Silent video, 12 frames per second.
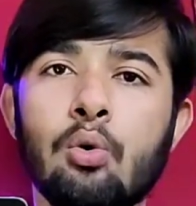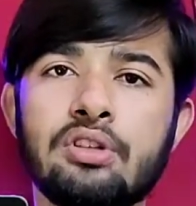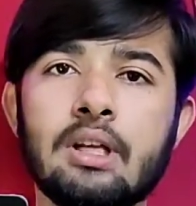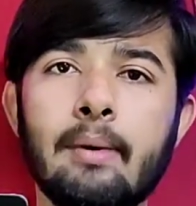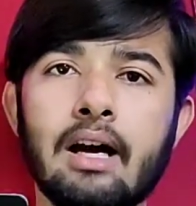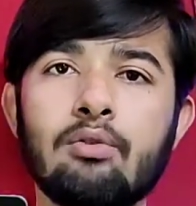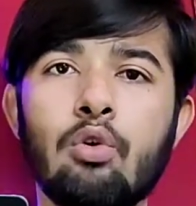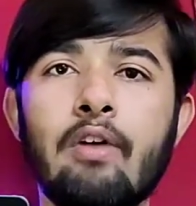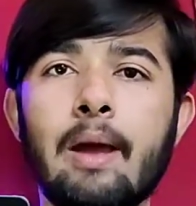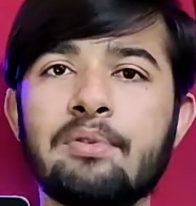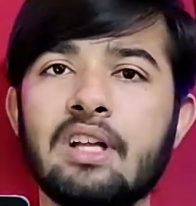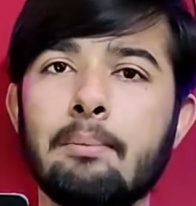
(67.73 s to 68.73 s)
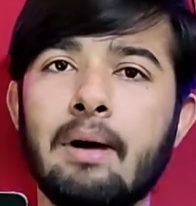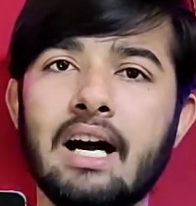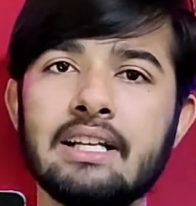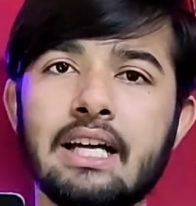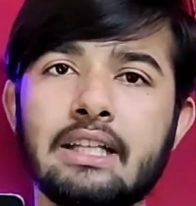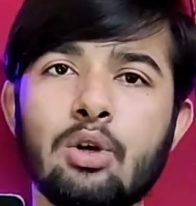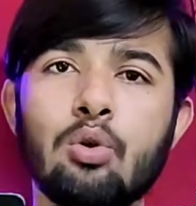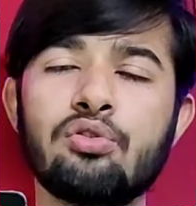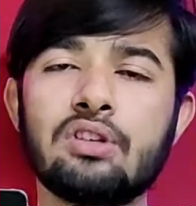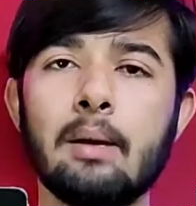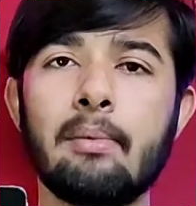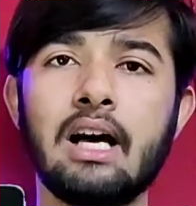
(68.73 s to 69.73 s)
उसके बाद वो वेबसाइट भाग जाती है और
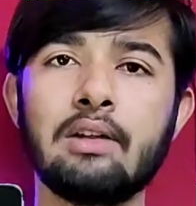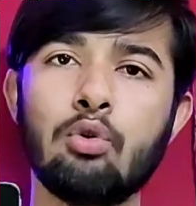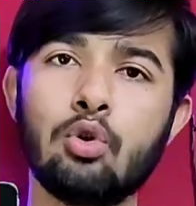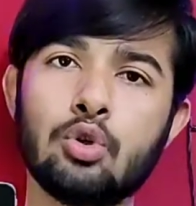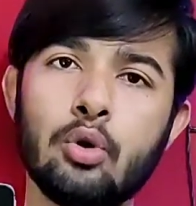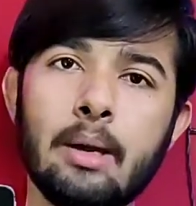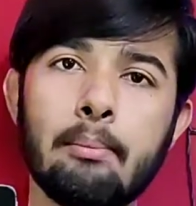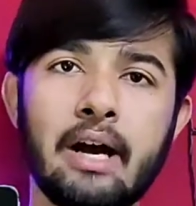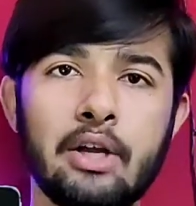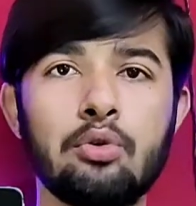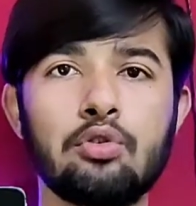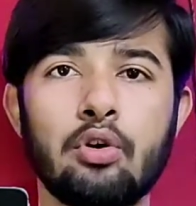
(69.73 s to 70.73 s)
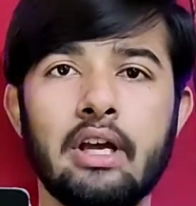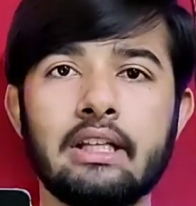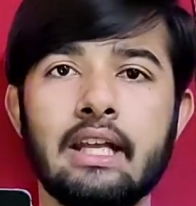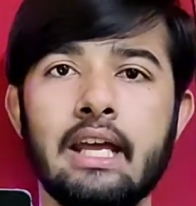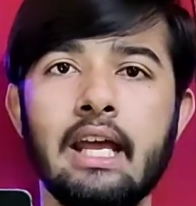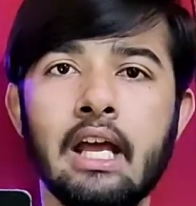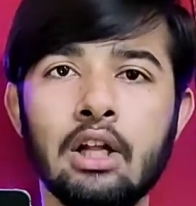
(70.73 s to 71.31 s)
उसके बाद वो जो है मायूस हो जाते हैं